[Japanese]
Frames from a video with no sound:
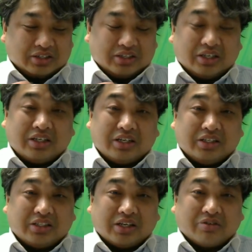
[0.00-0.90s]
なんで
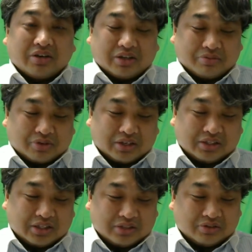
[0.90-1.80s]
2500円も発
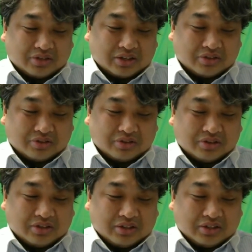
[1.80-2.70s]
生するのかなと
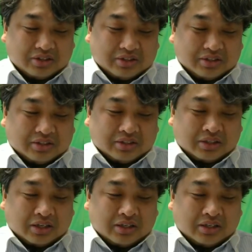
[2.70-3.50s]
最